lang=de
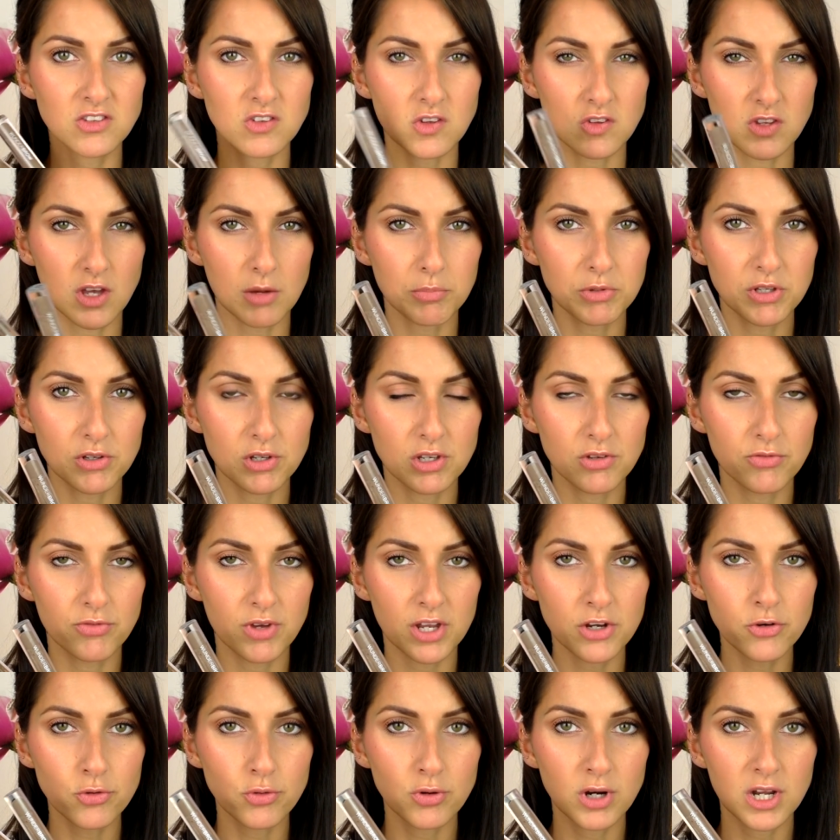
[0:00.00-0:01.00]
das habt ihr
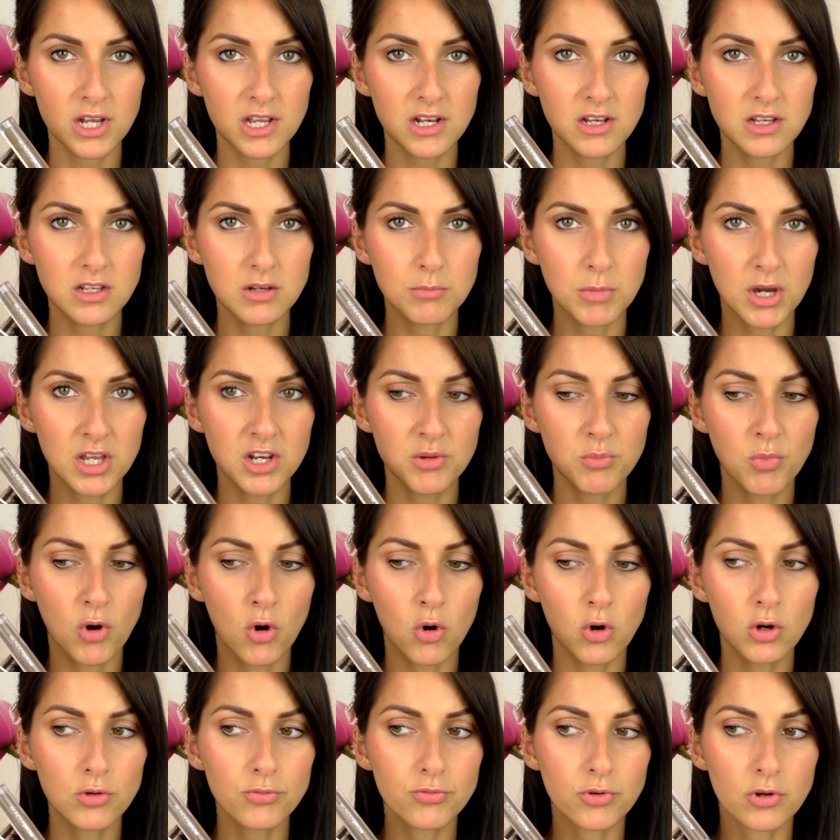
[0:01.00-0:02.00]
eventuell in meinem
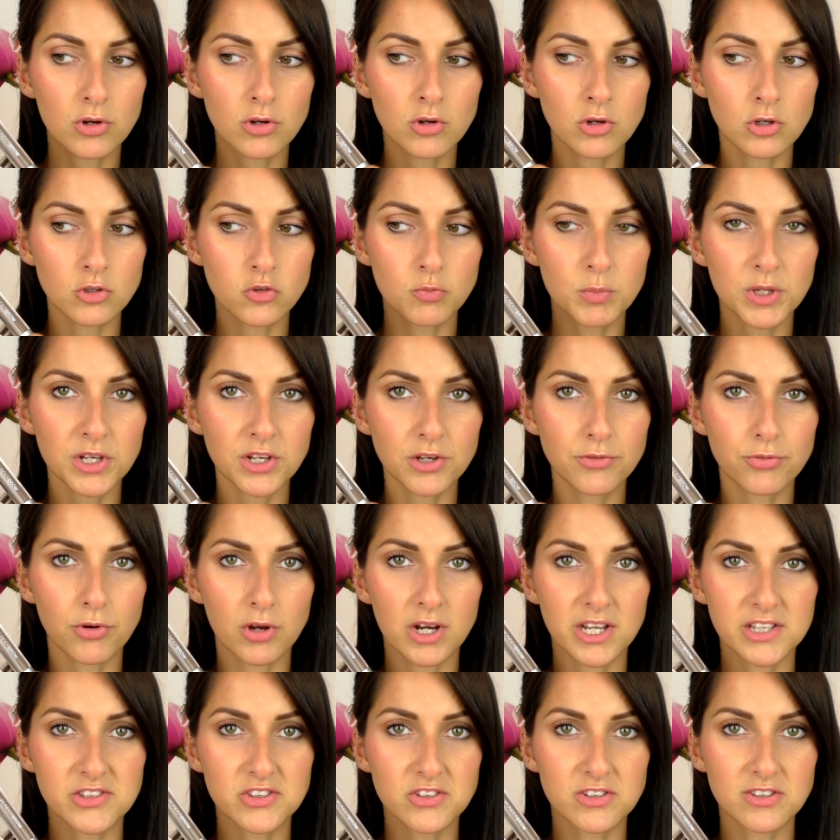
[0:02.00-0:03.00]
Haul von Cosmetic for
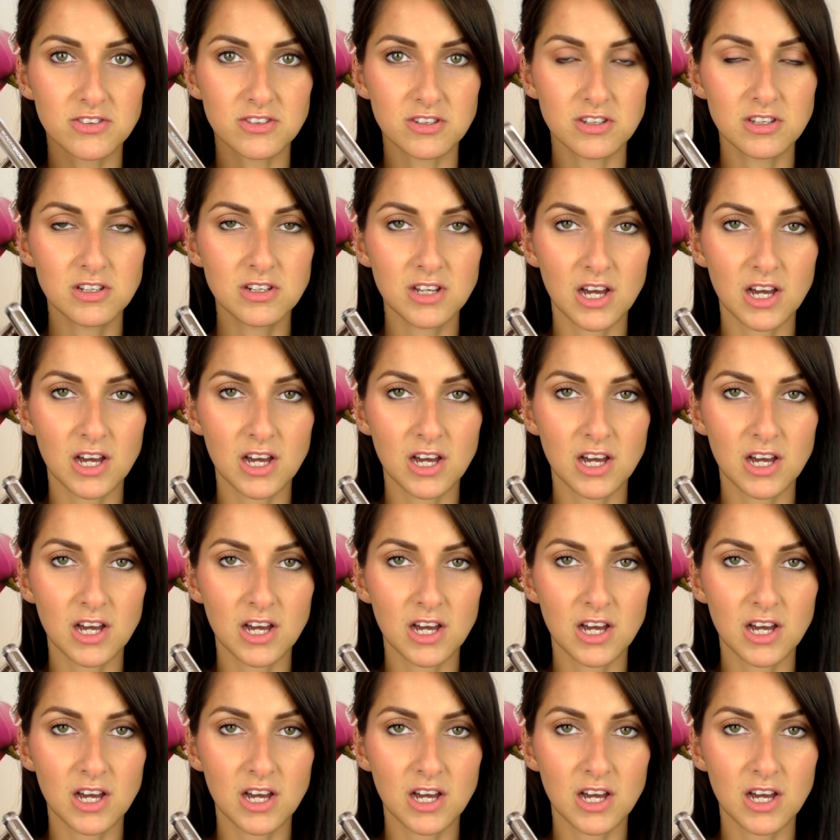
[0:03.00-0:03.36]
Less gesehen,